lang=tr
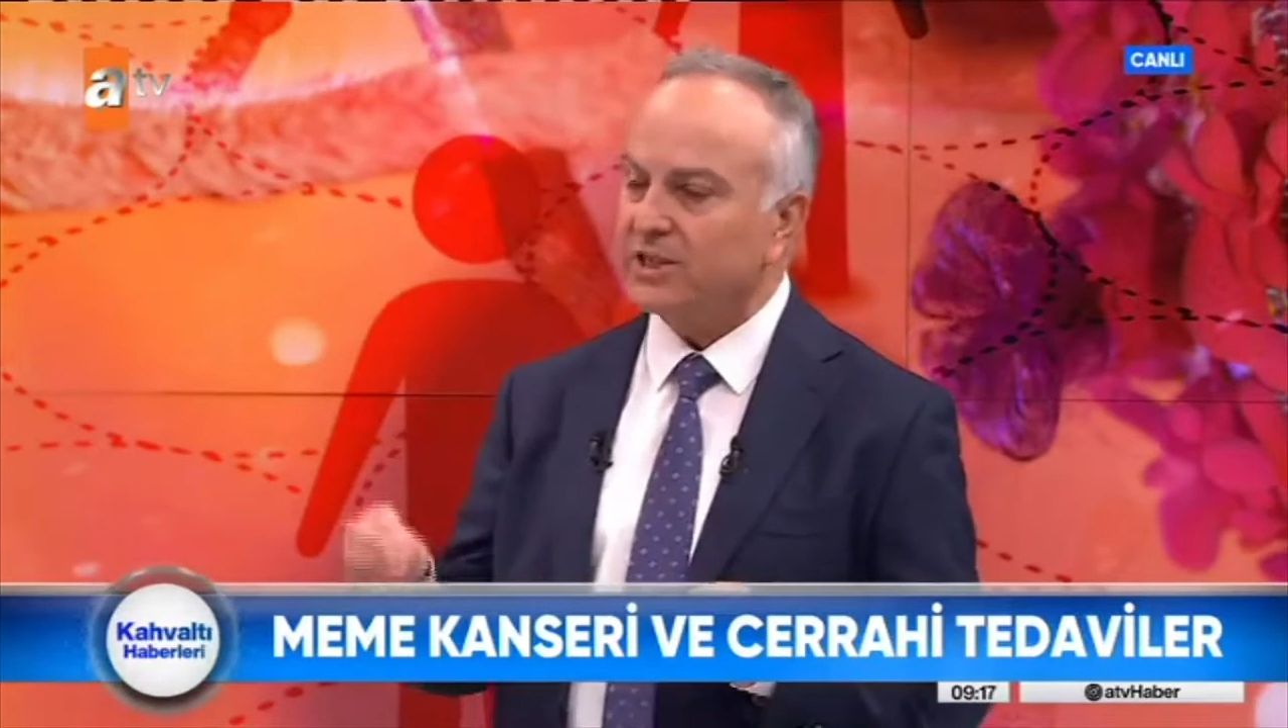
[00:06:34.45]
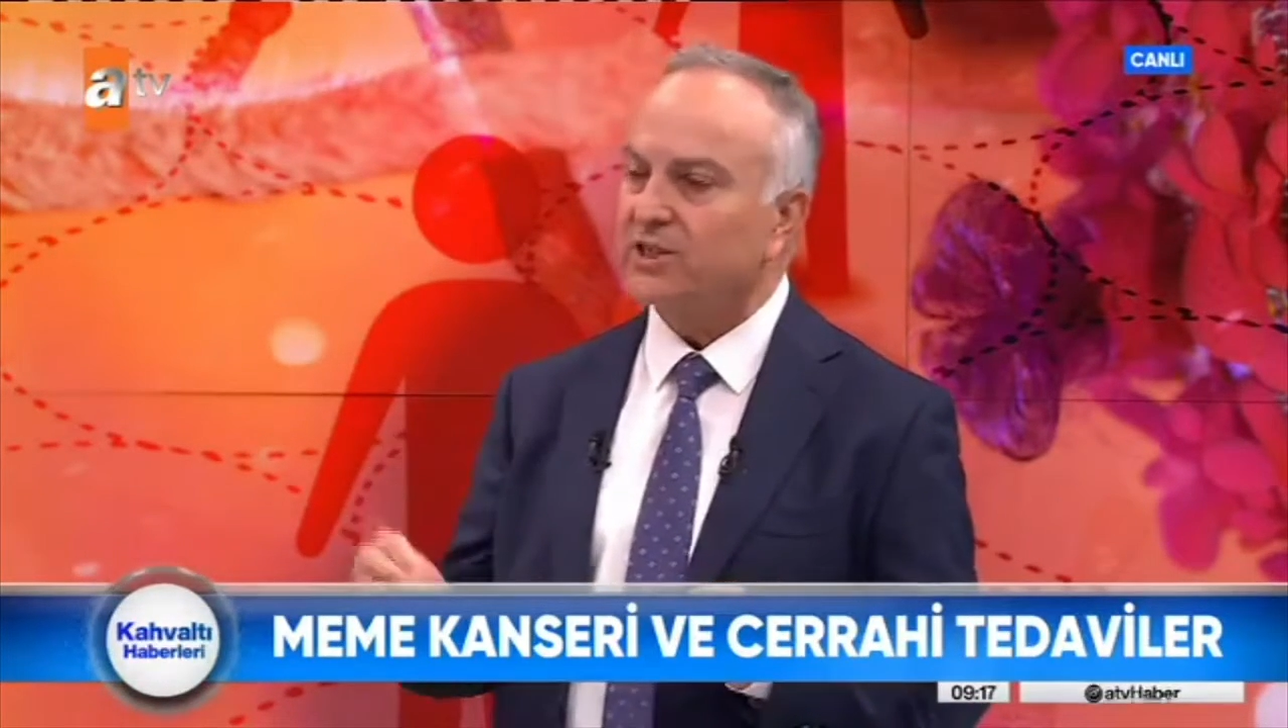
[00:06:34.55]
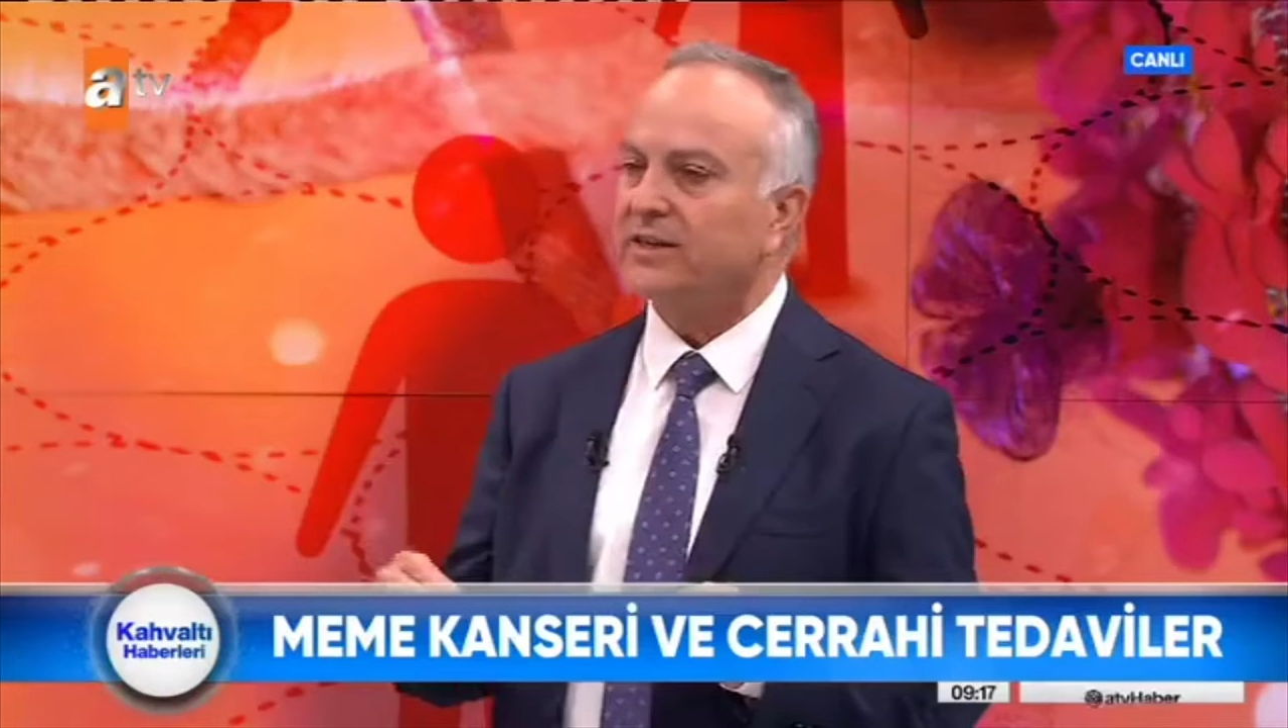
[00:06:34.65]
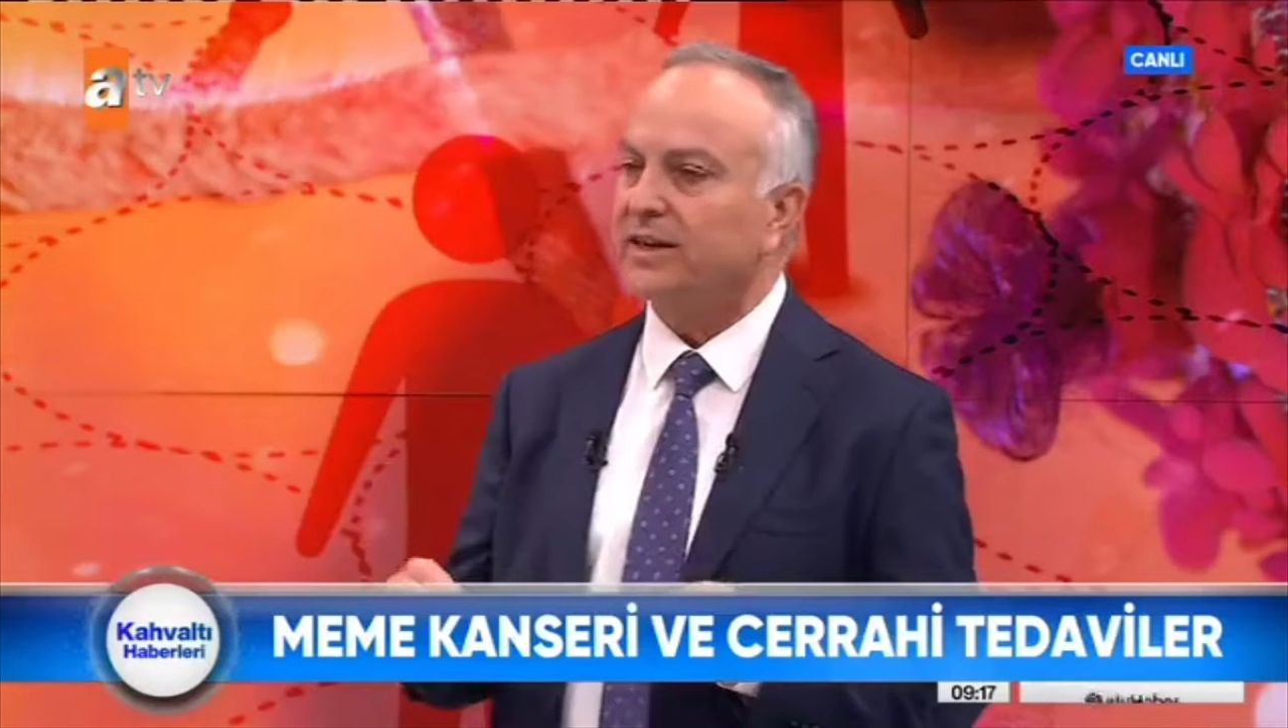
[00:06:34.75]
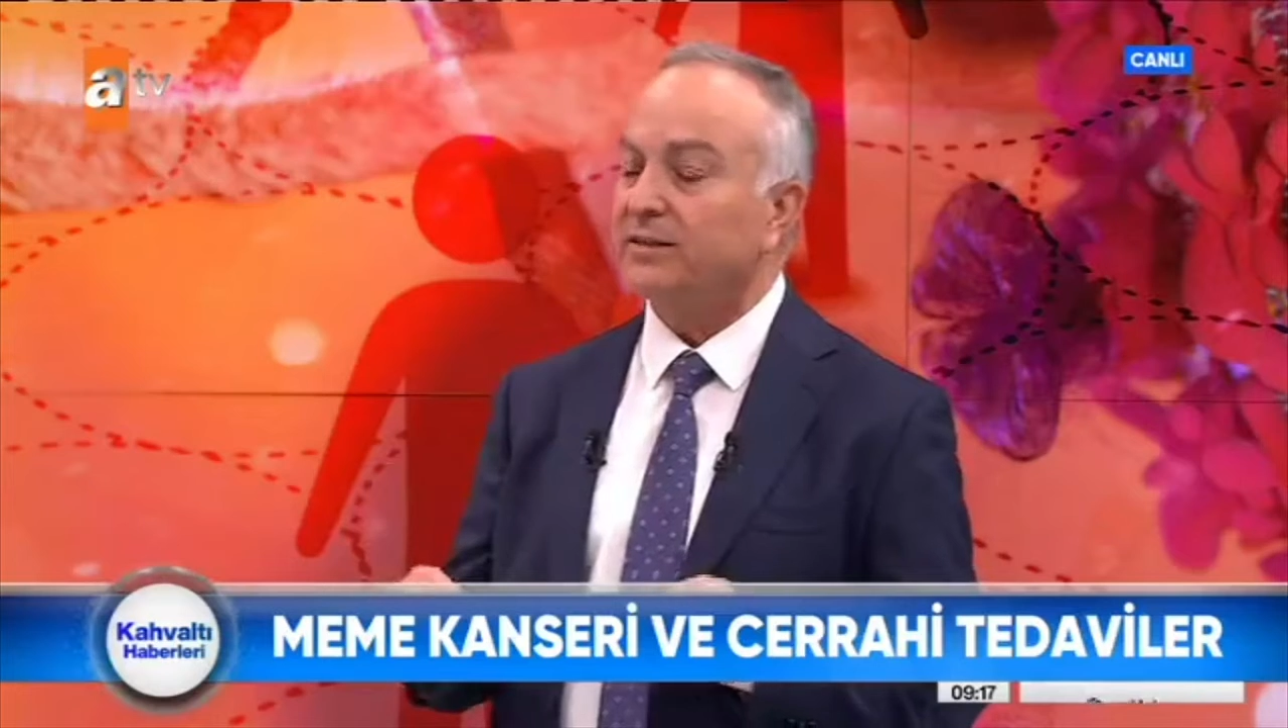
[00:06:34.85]

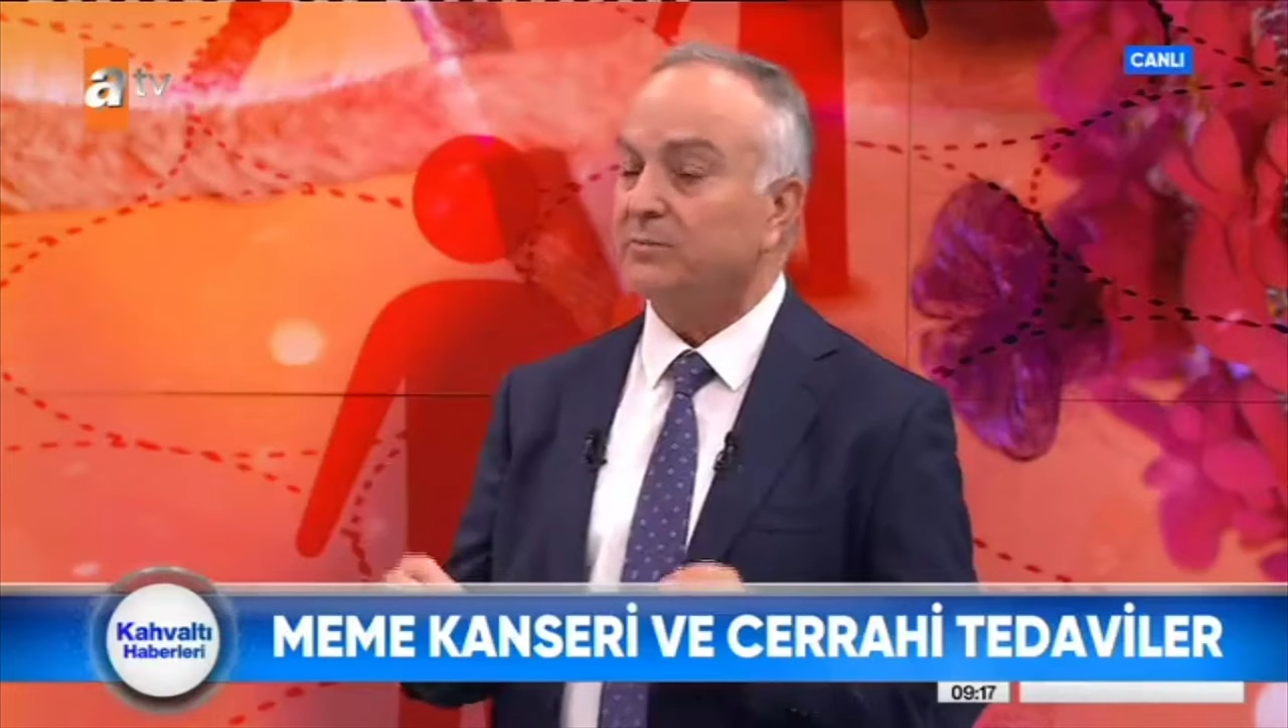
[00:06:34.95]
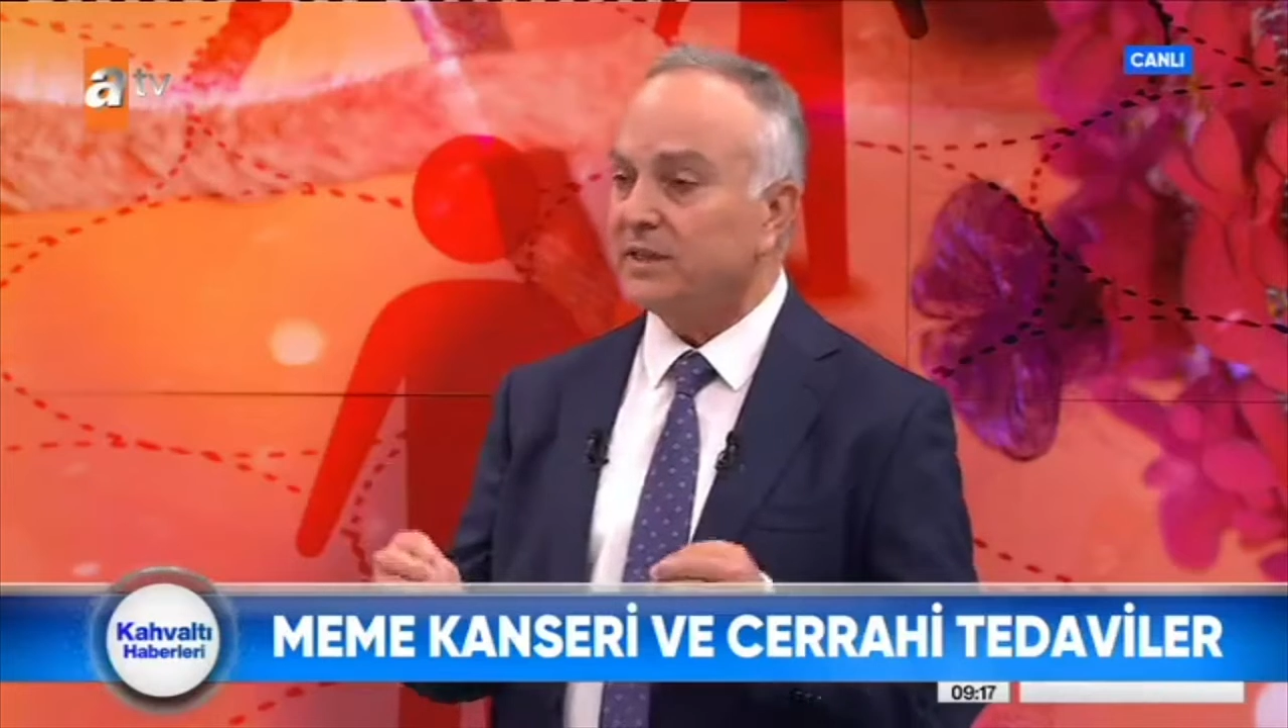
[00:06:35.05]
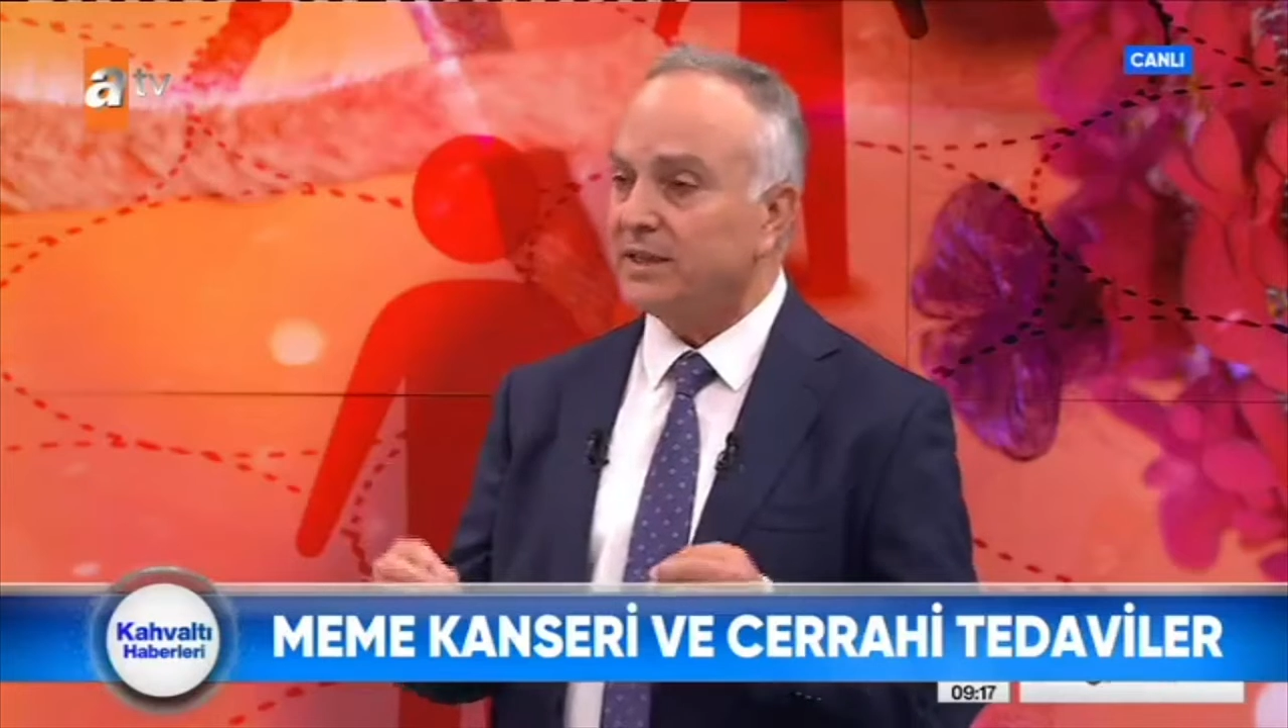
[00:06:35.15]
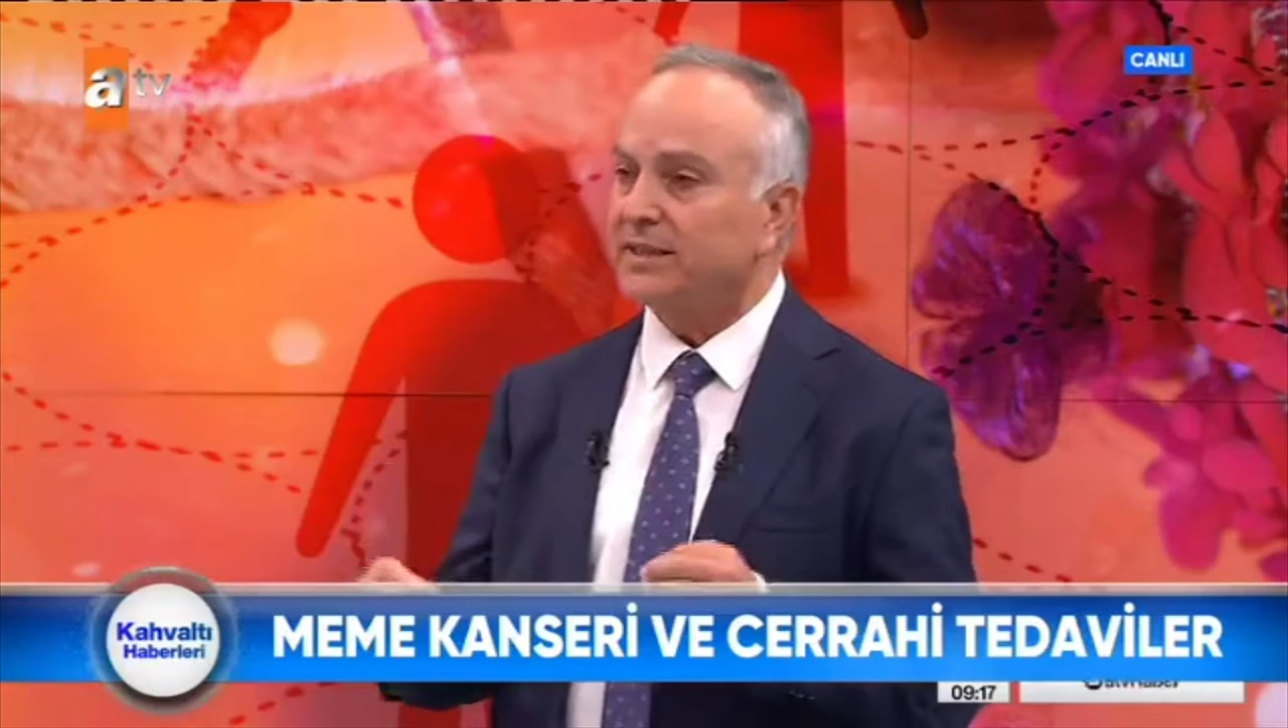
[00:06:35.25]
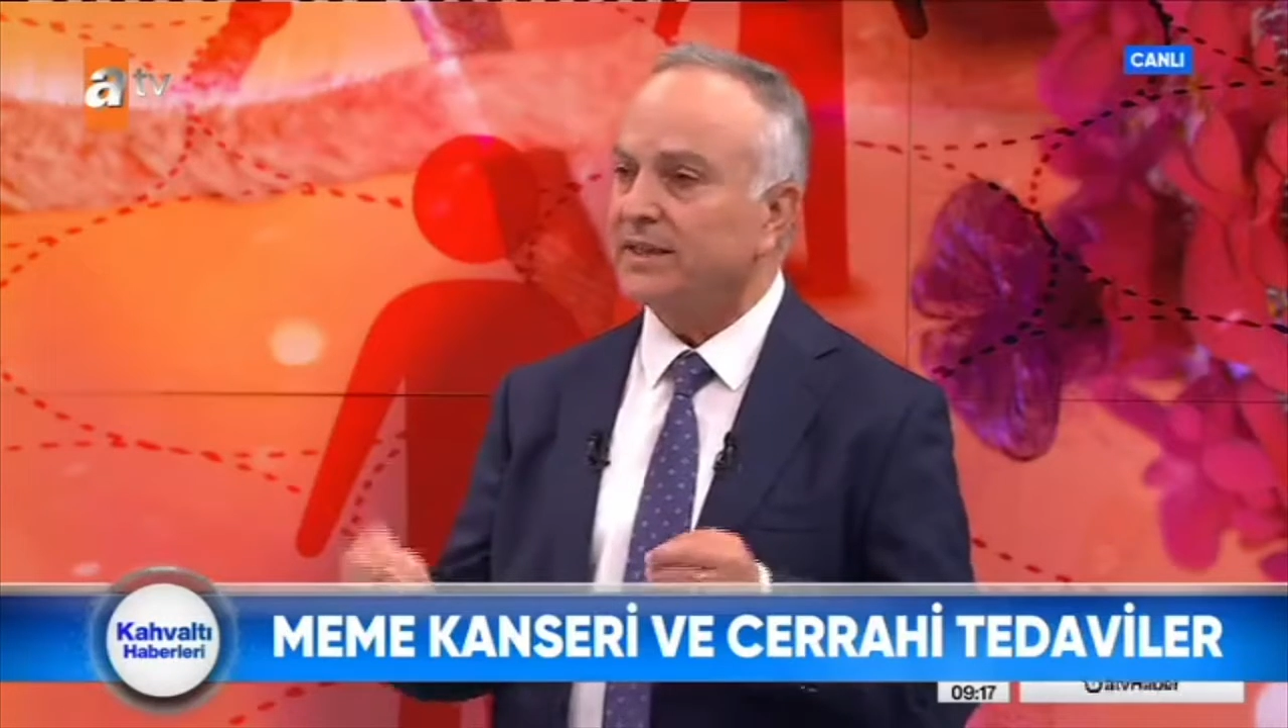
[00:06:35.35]
cerrahinin
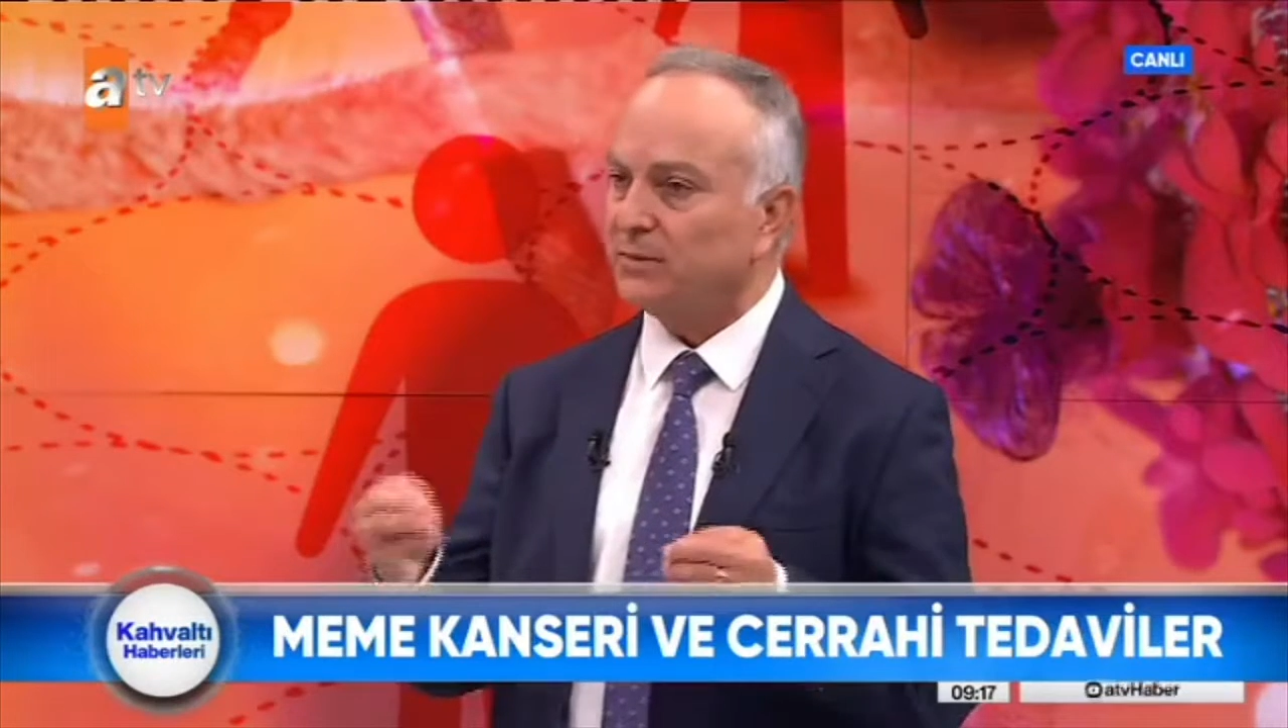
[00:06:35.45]
birlikte